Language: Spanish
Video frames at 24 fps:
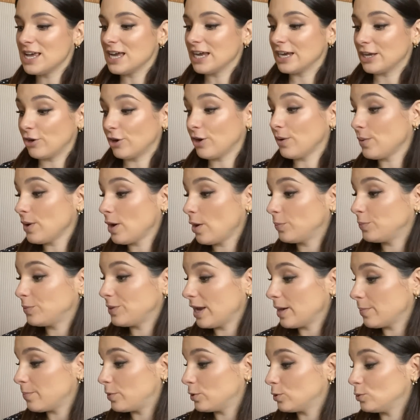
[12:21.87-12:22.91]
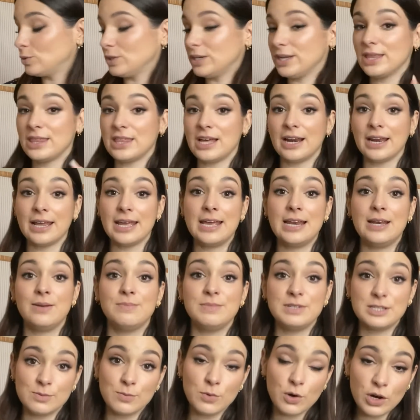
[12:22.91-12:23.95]
creo que voy a optar por utilizar el
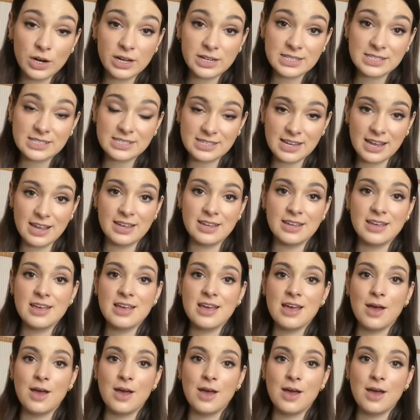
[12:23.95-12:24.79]
mismo jersey